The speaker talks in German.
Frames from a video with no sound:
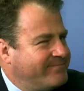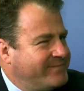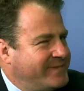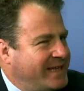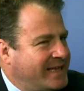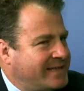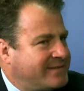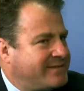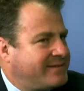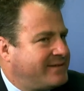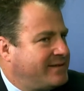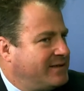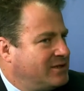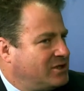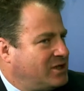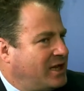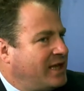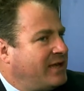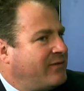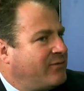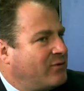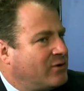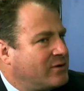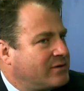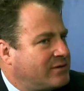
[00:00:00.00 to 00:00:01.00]
Jetzt
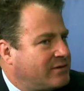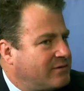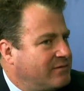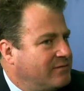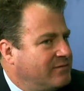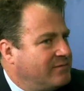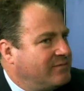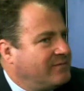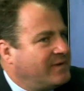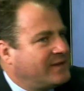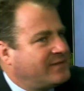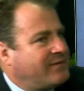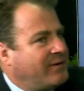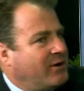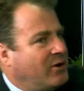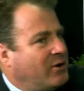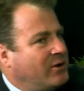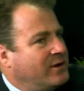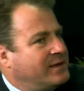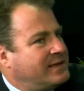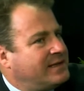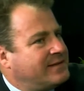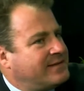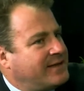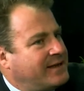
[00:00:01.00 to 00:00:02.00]
Stichwort, was wir
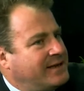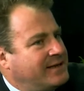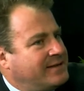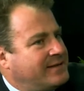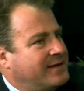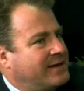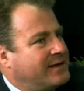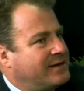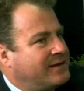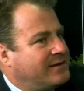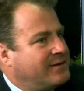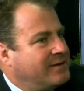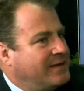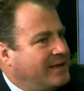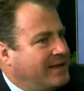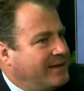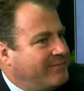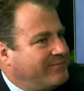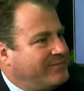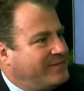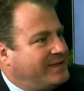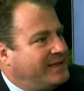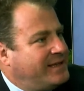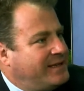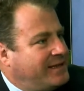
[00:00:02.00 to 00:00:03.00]
heute sehen, ist ja
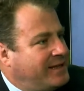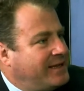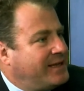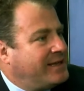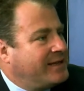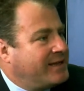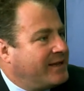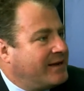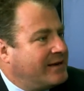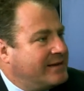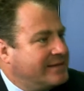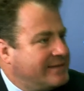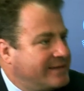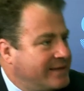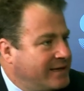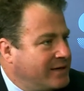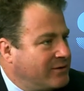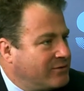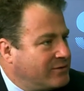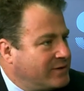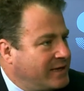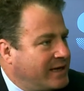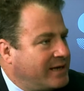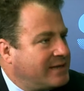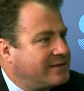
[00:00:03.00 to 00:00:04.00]
die
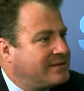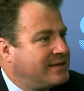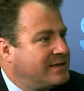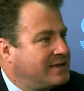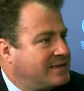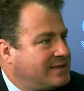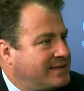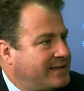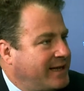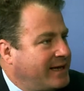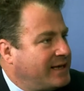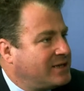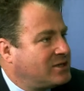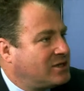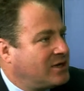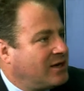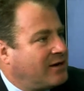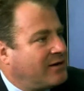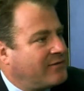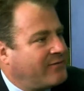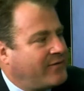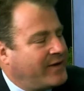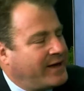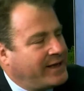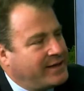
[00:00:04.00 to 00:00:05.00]
Digitalisierung, die hat sich sehr
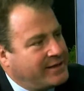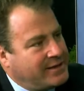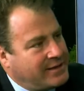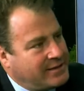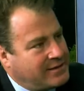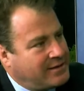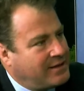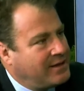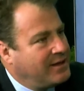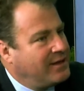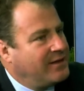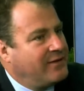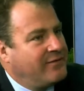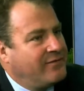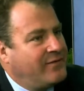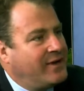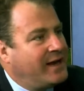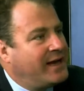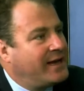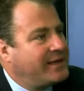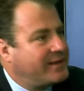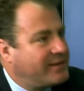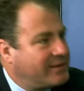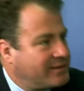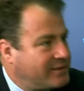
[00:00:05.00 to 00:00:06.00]
stark verändert.
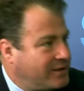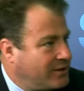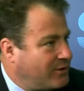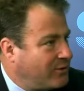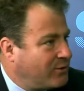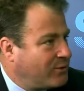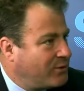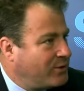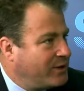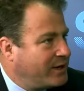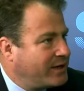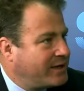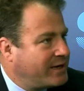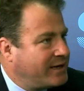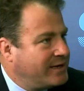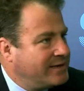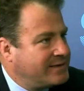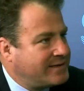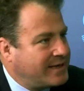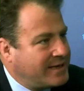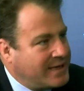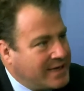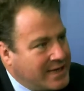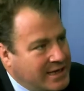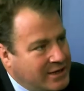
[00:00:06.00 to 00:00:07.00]
Vielleicht hat die
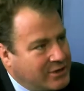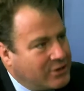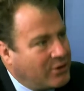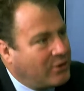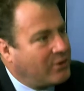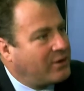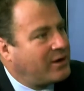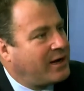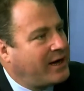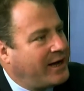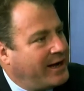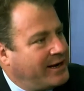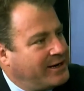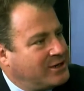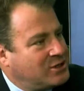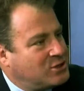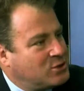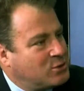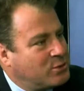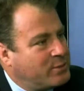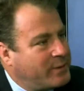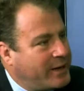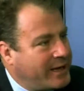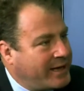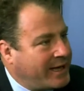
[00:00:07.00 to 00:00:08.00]
Corona-Krise hier noch einen
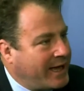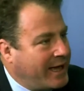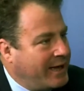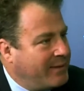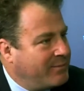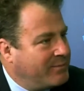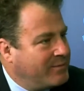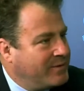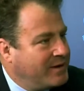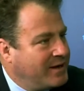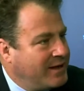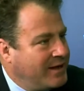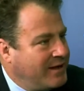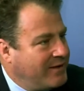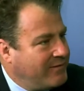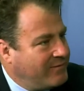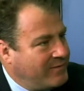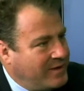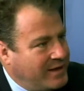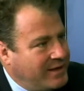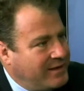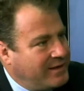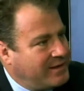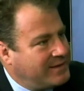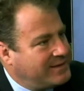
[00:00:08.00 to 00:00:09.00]
Schub gegeben.
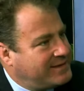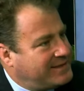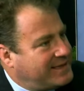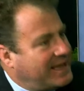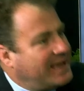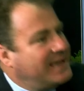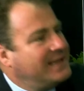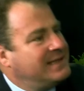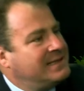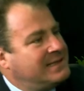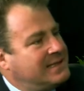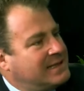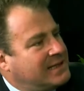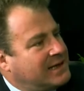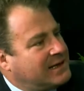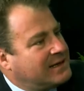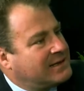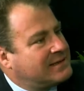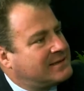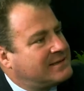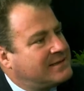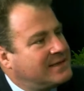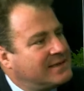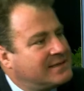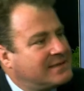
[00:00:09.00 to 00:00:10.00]
Wie sehen Sie
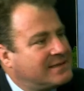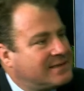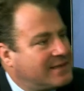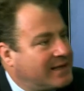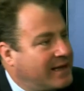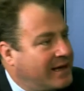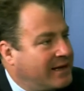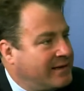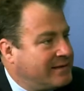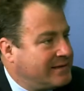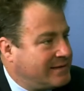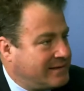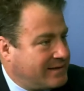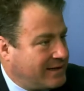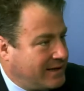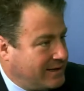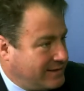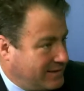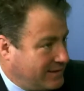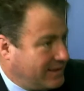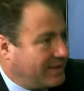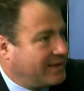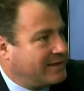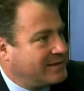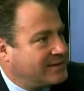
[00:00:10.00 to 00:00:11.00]
das jetzt als,
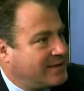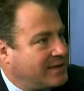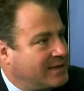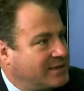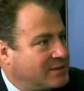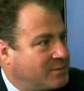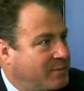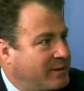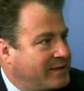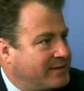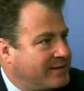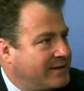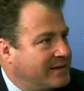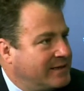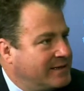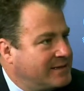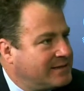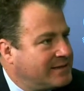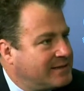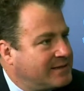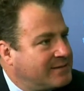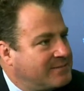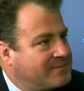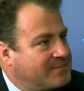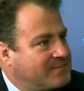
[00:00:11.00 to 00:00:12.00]
als, als Spezialist?